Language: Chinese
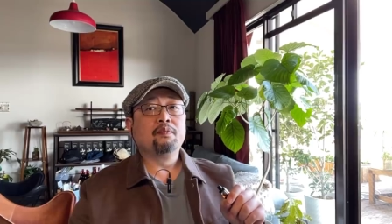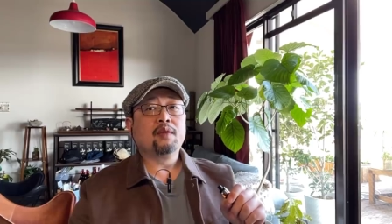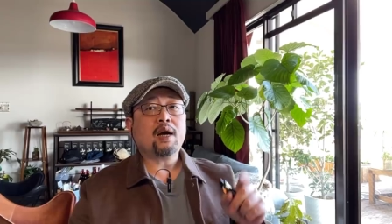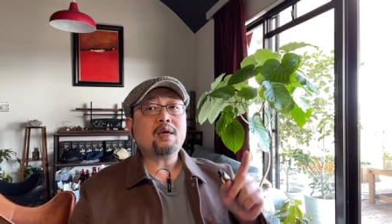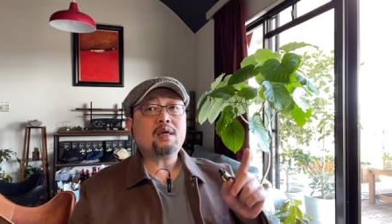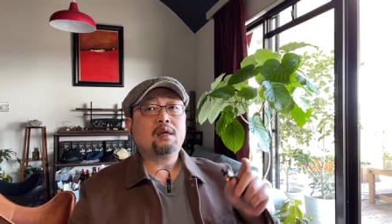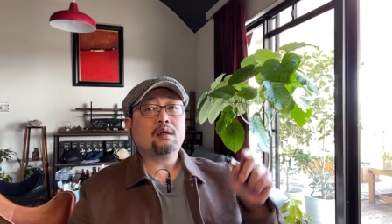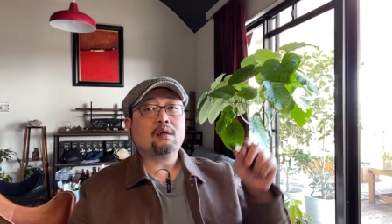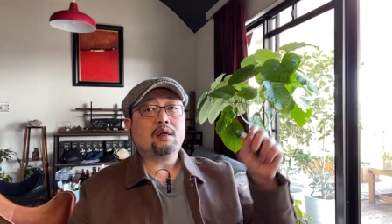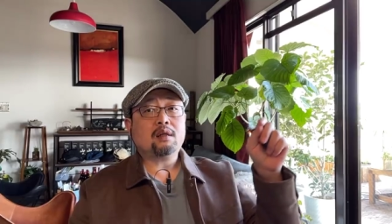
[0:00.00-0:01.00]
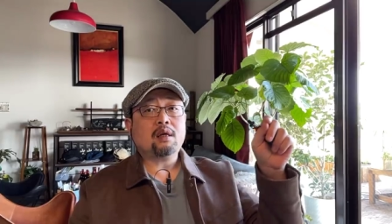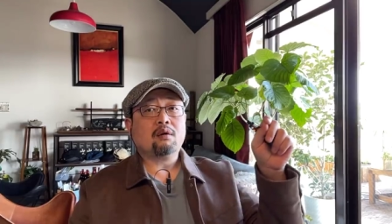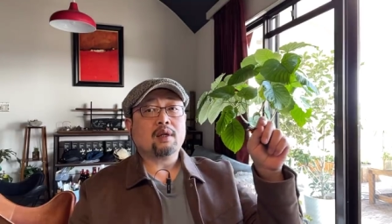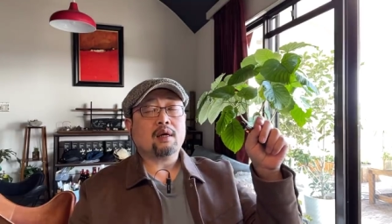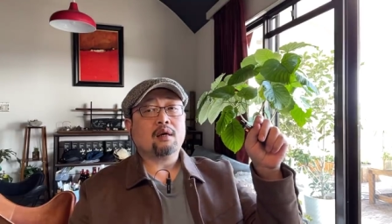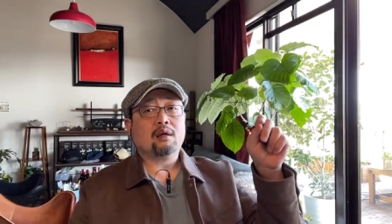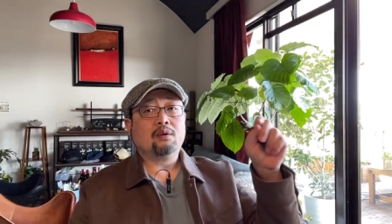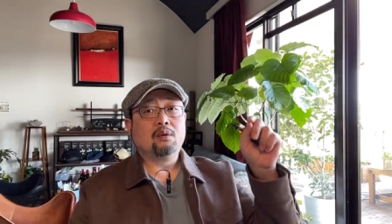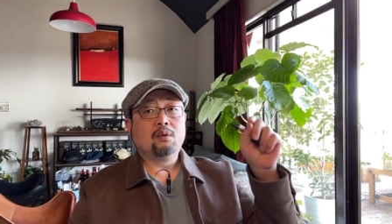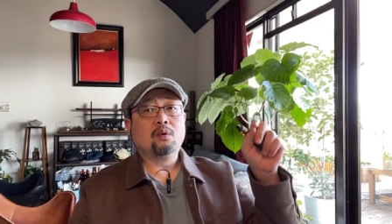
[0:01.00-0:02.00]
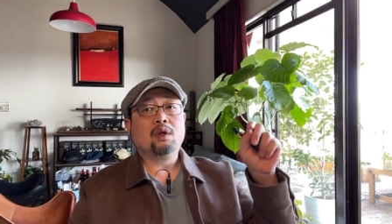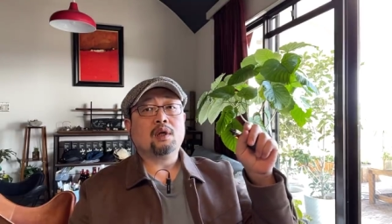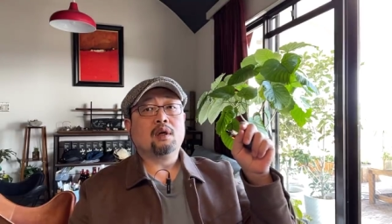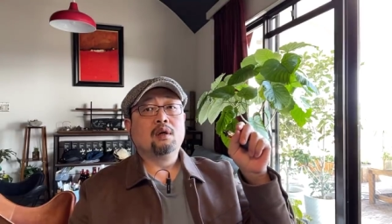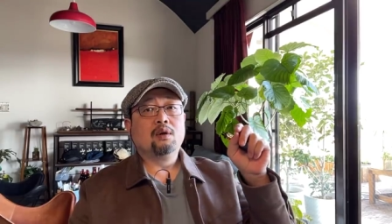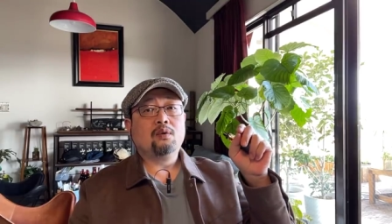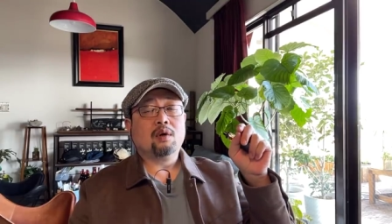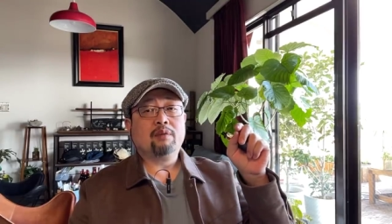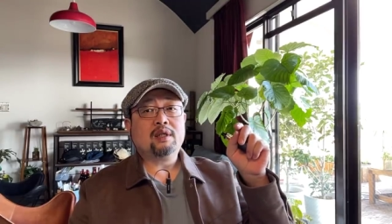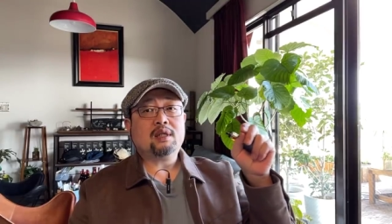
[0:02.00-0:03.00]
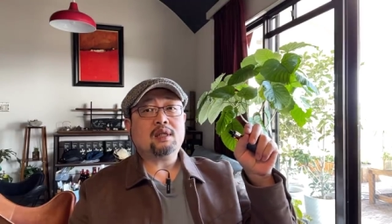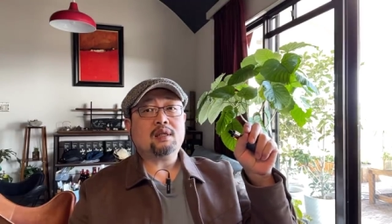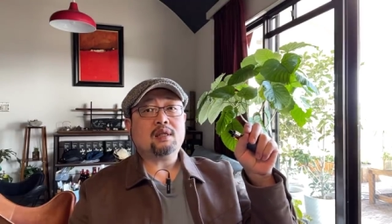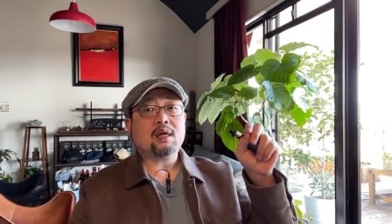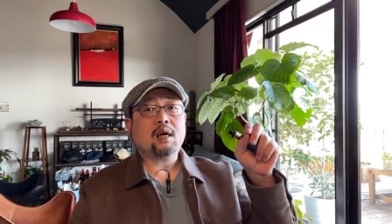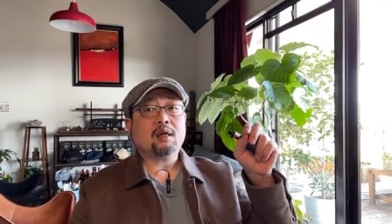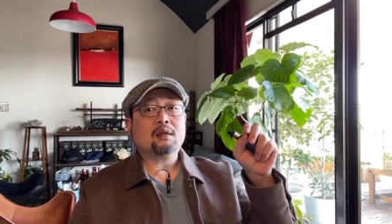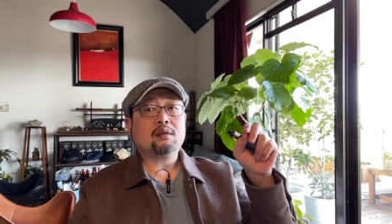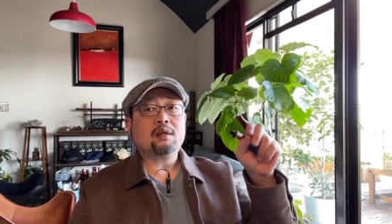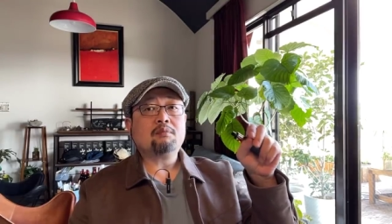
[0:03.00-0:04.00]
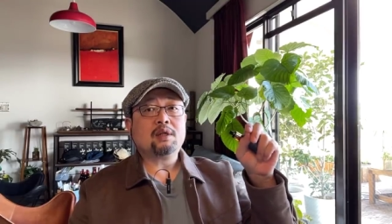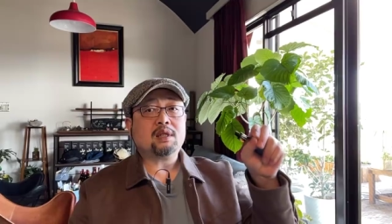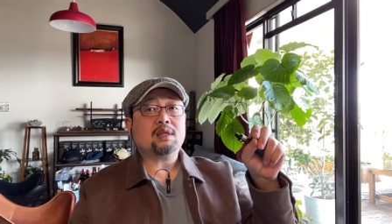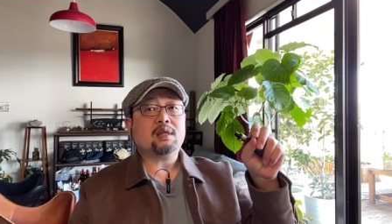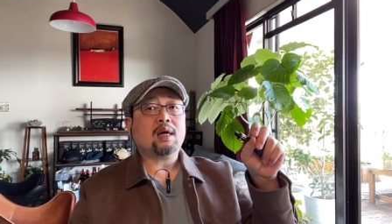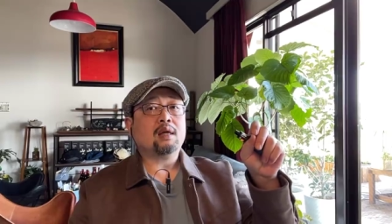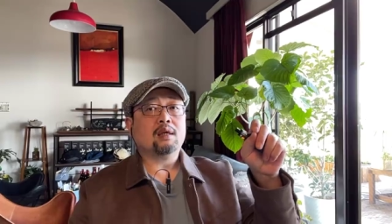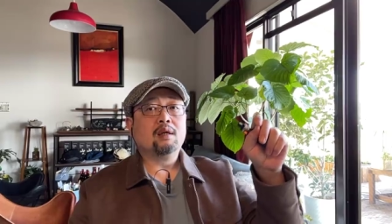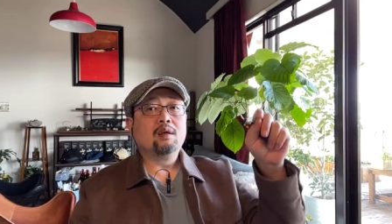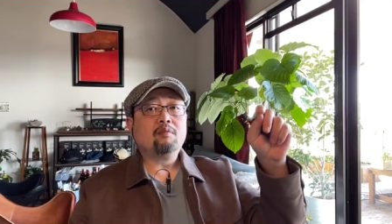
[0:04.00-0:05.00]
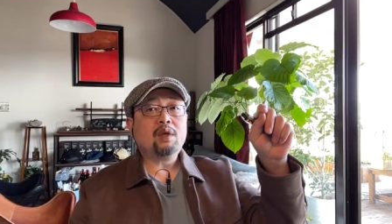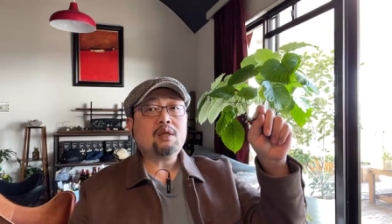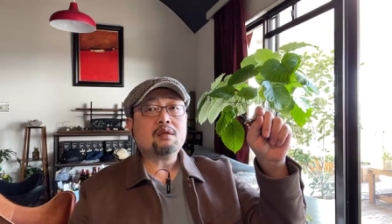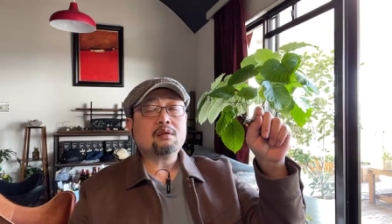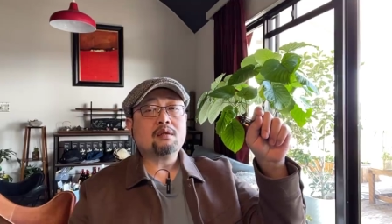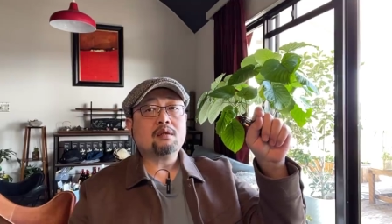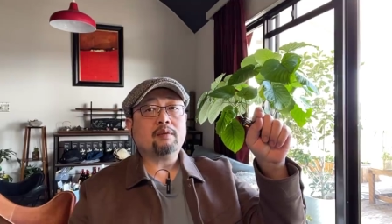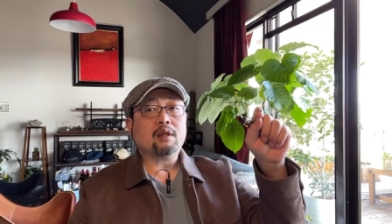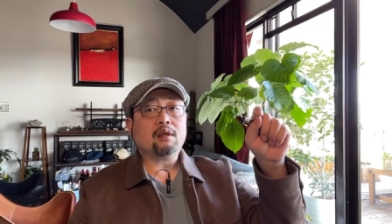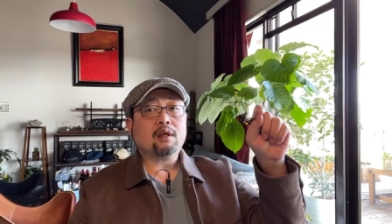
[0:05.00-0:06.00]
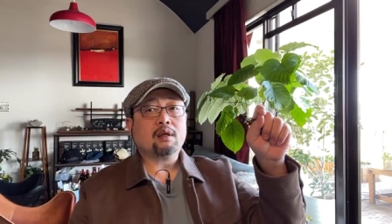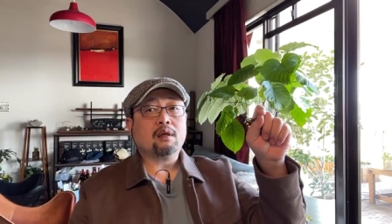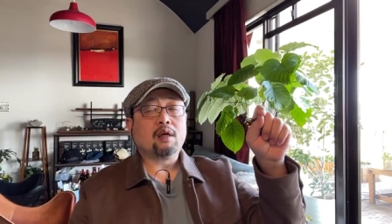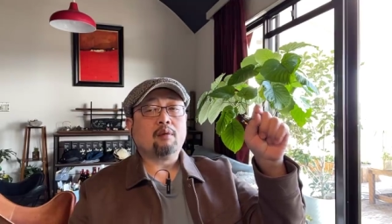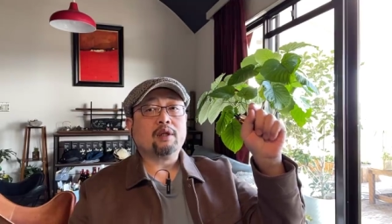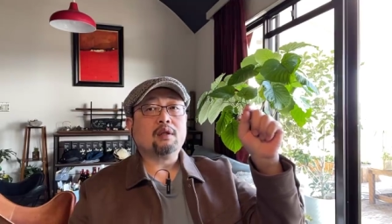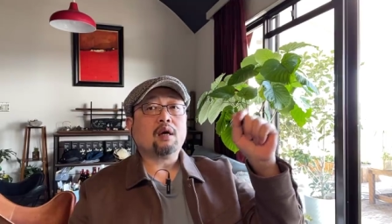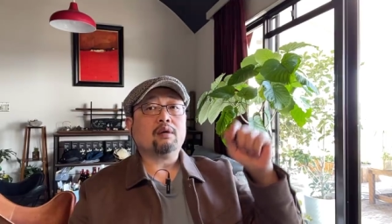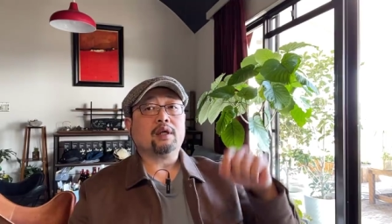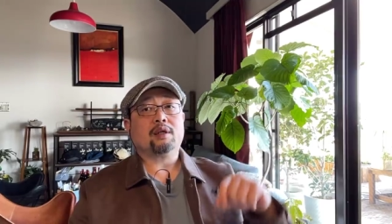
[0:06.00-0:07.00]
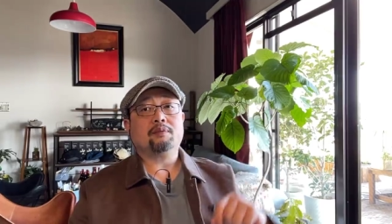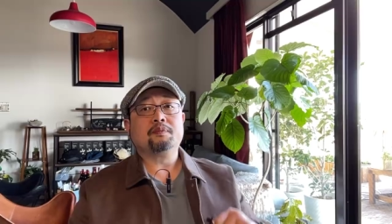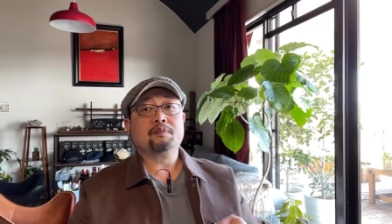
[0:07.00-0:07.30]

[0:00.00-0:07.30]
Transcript: 他一直可以吊在很多的原本起家这么起家的民营资本的这个老板的脑袋上，